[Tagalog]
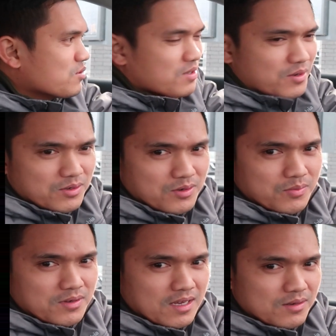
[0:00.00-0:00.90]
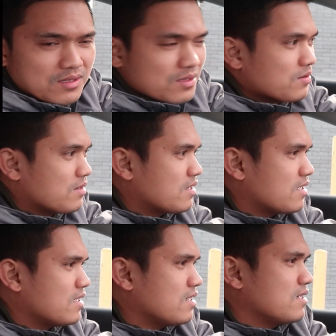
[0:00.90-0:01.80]
So nag-order muna ako dito
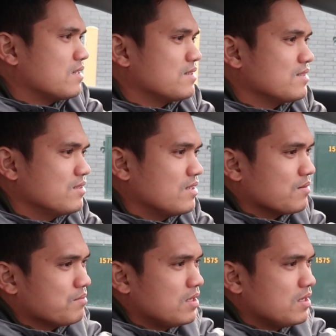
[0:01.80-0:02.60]
ng uh, ah, yun nga,